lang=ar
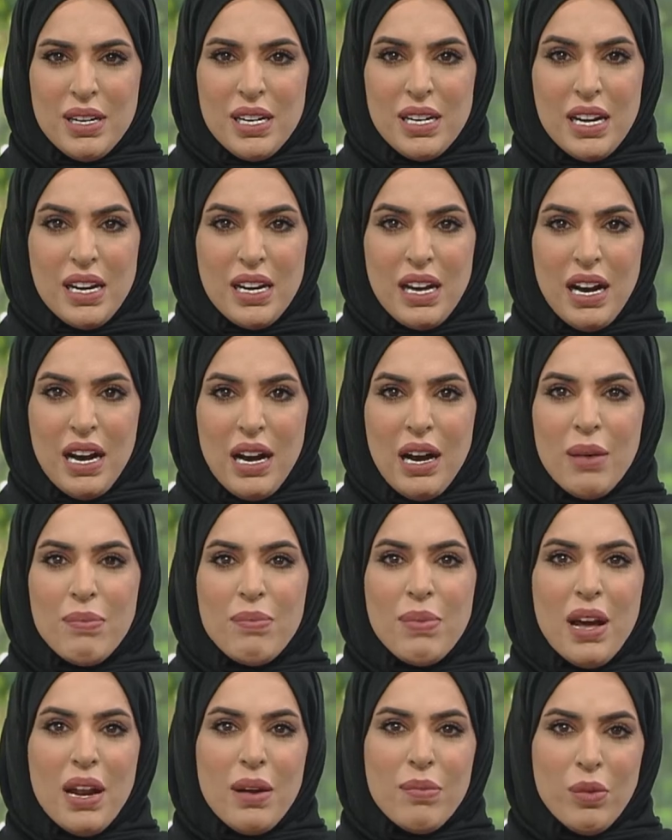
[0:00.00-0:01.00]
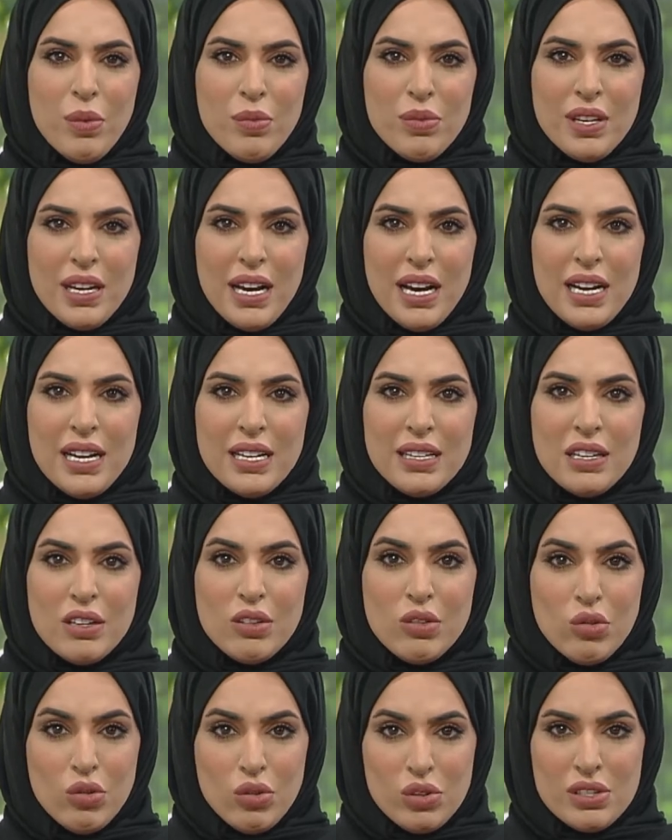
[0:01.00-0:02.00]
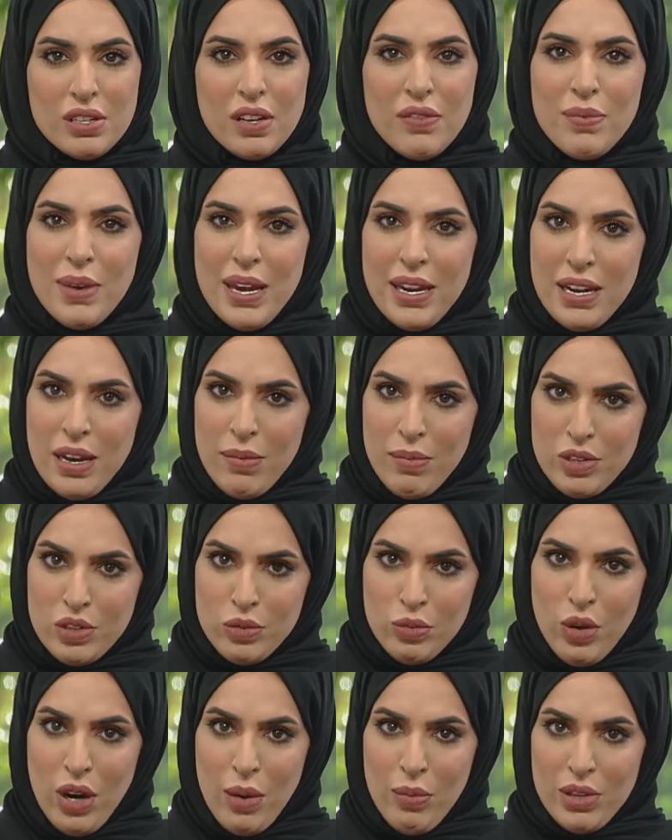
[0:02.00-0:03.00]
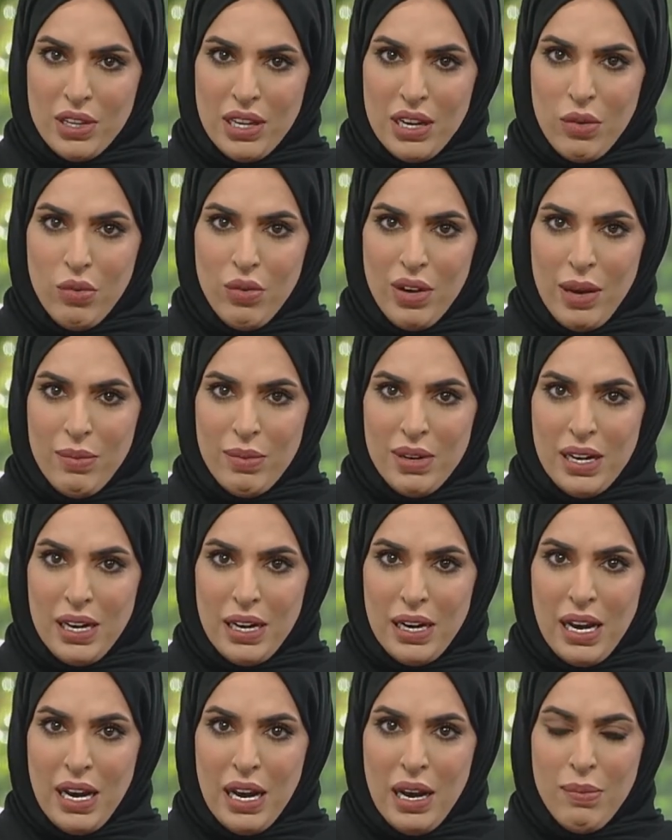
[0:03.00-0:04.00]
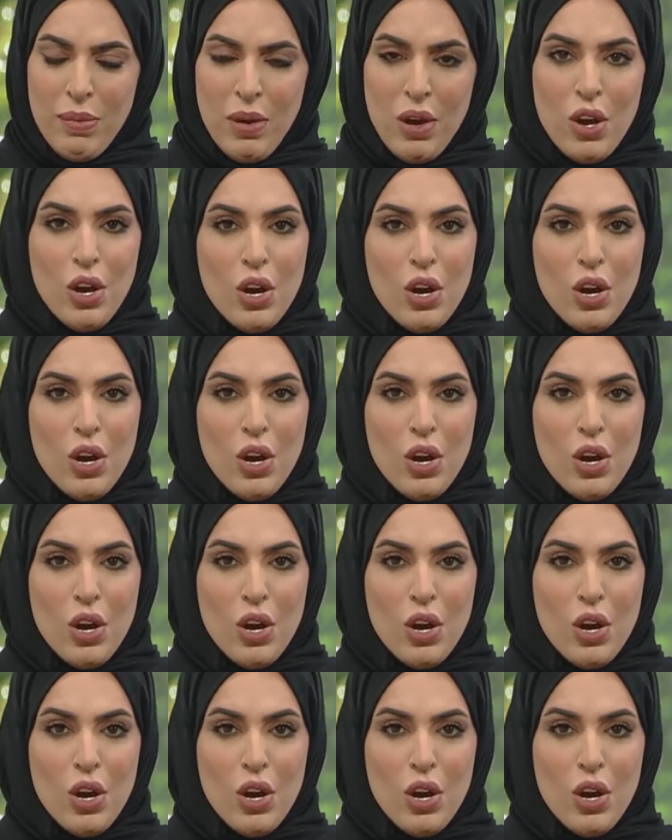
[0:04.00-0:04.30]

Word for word: من الألعاب الممتعة التي توصف بأنها مجموعة متنوعة من الألعاب